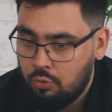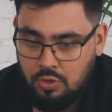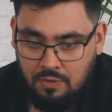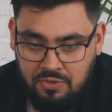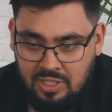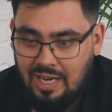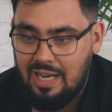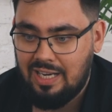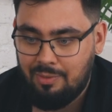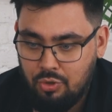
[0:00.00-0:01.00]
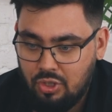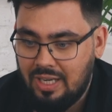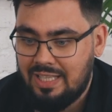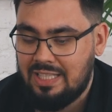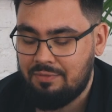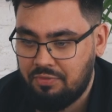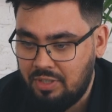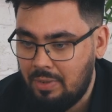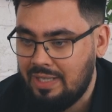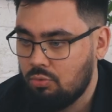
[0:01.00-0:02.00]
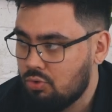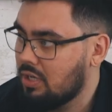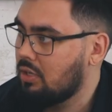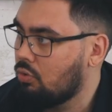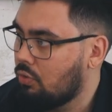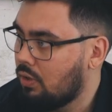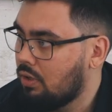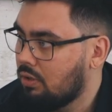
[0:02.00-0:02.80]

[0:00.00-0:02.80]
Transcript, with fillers: То есть вся коммуникация в автомате уже готова.